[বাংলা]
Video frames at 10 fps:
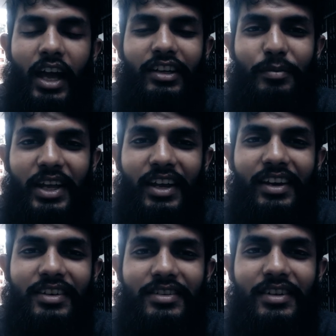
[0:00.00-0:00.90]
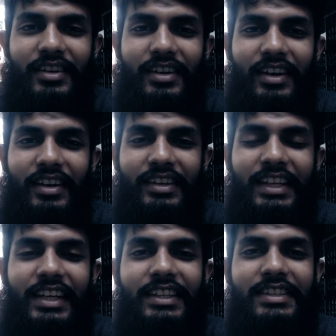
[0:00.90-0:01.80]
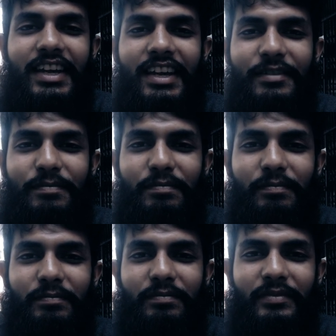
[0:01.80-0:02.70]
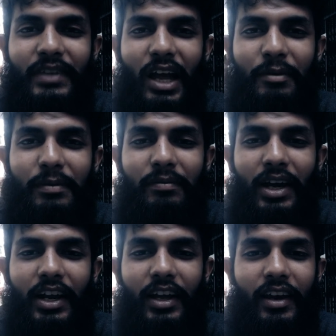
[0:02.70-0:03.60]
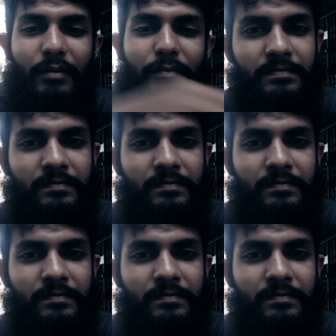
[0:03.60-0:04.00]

একটা মেয়ে দেখতে যায় আমি মারা গেলাম